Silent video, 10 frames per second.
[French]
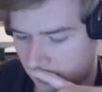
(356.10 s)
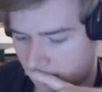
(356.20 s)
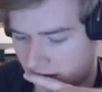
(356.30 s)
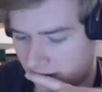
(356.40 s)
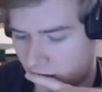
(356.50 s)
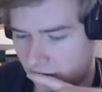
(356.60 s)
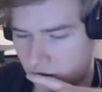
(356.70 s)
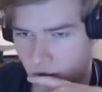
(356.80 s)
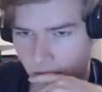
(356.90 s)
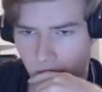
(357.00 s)
C'est le
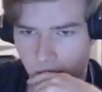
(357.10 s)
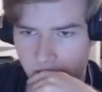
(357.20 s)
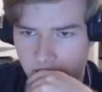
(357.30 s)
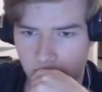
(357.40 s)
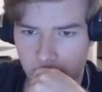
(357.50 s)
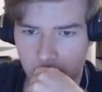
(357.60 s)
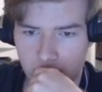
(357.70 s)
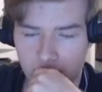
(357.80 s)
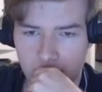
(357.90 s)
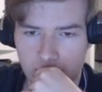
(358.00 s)
matchamp, ok.
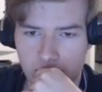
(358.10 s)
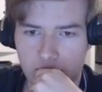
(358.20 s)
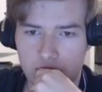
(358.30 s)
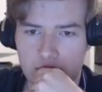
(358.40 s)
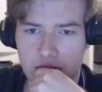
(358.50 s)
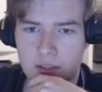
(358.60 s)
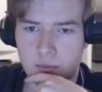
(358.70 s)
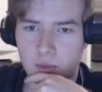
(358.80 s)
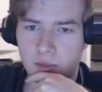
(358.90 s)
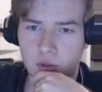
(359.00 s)
Bon,
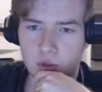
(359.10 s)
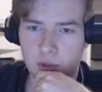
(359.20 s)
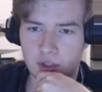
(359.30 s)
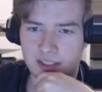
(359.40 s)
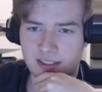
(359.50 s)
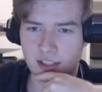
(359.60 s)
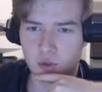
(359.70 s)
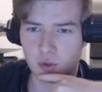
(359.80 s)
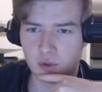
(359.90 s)
maintenant, je pense qu'il sait que je suis...